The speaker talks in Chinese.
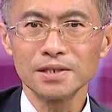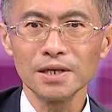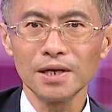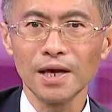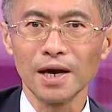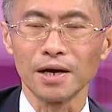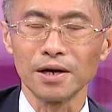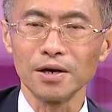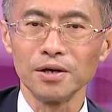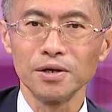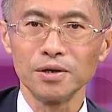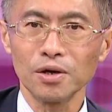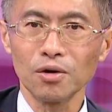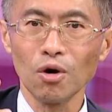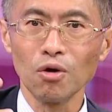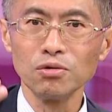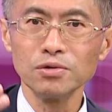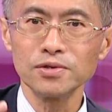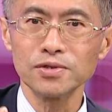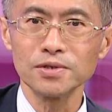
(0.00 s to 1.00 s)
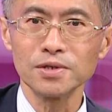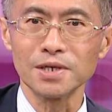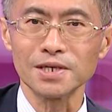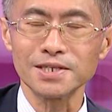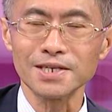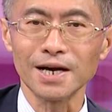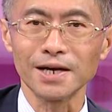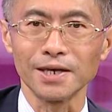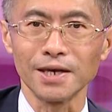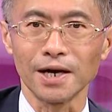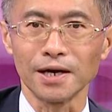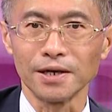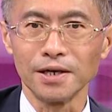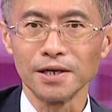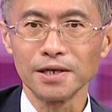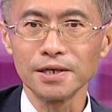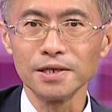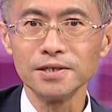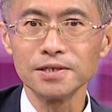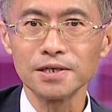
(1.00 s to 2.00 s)
这2个工资的上扬
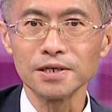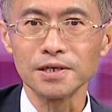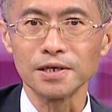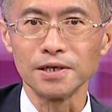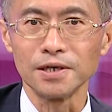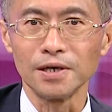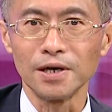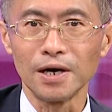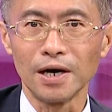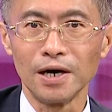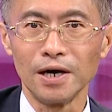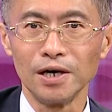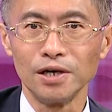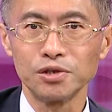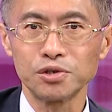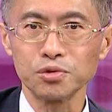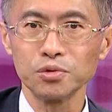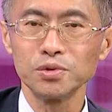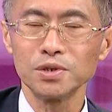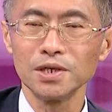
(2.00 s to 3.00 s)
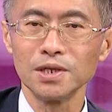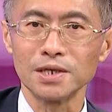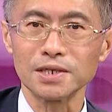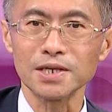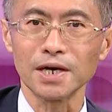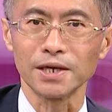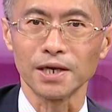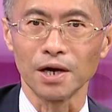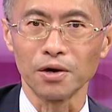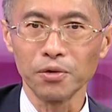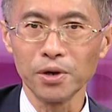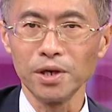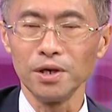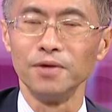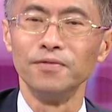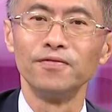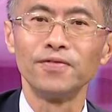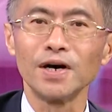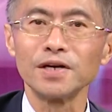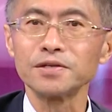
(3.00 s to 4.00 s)
呢，跟这个租金的上扬会
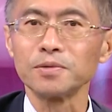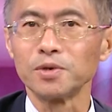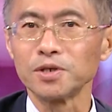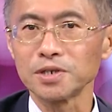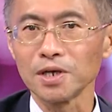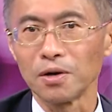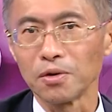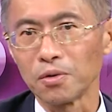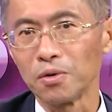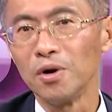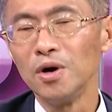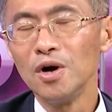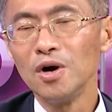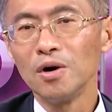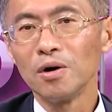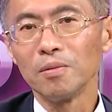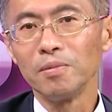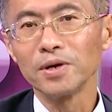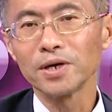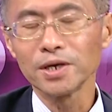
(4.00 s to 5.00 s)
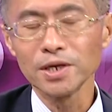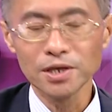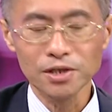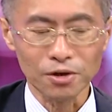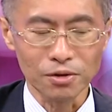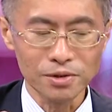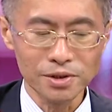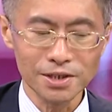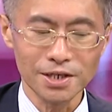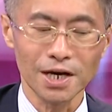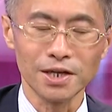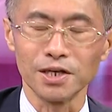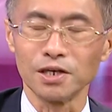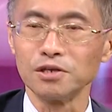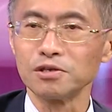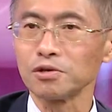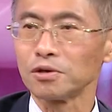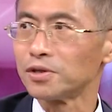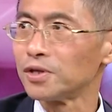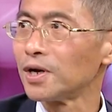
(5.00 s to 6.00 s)
引发什么效果？对，我们可以从家
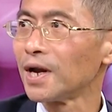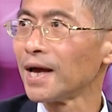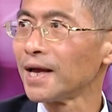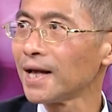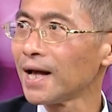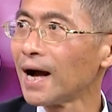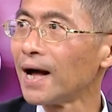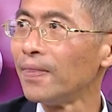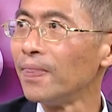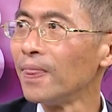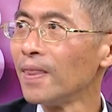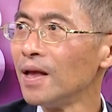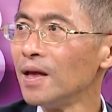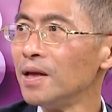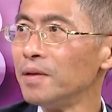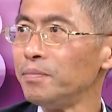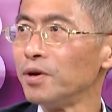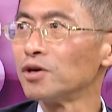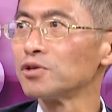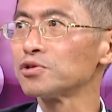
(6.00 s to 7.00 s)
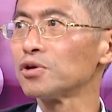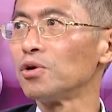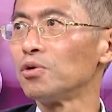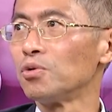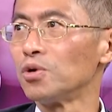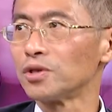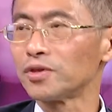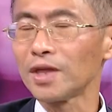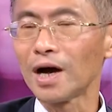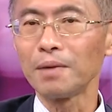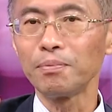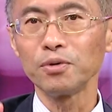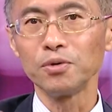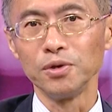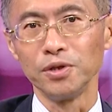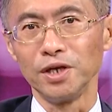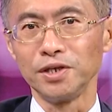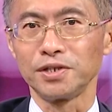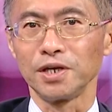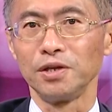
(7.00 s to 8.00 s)
庭所得来看。对，比方说我大部
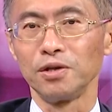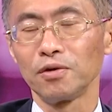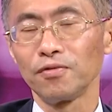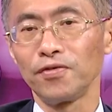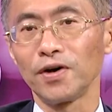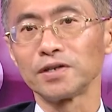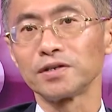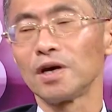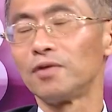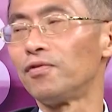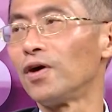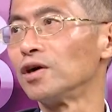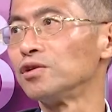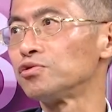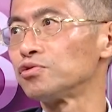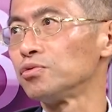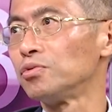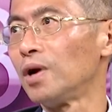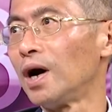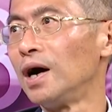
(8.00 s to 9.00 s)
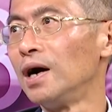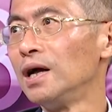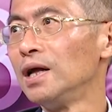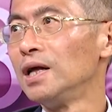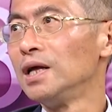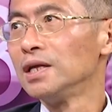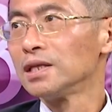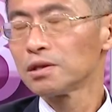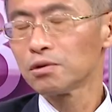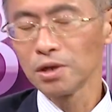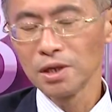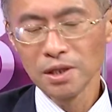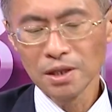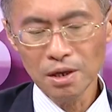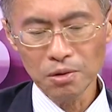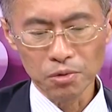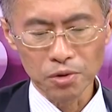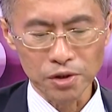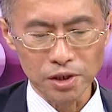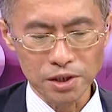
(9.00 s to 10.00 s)
分的钱都放在房租啦。是。对，
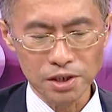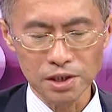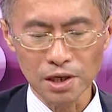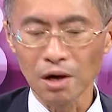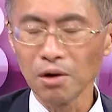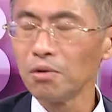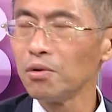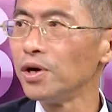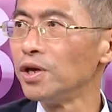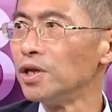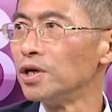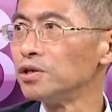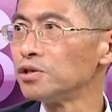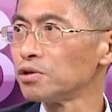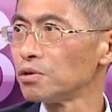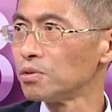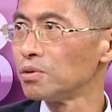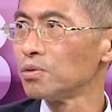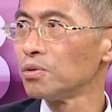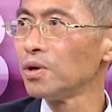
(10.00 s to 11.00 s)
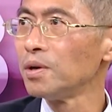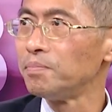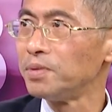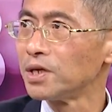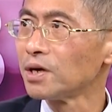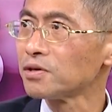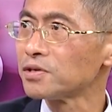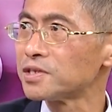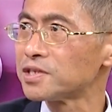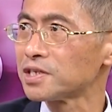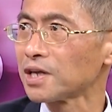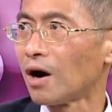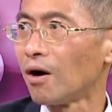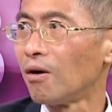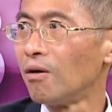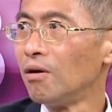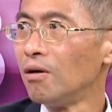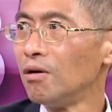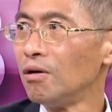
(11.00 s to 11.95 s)
那我的消费呢就会比较少。